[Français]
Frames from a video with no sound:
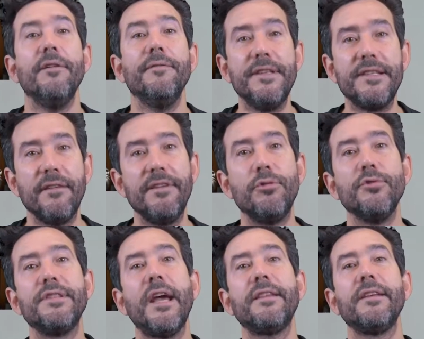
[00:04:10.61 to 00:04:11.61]
vis-à-vis
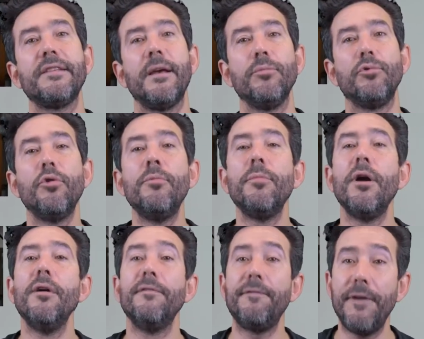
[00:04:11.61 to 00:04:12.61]
de certains symptômes
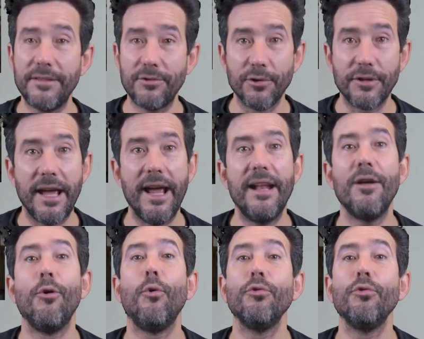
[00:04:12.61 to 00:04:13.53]
face auxquels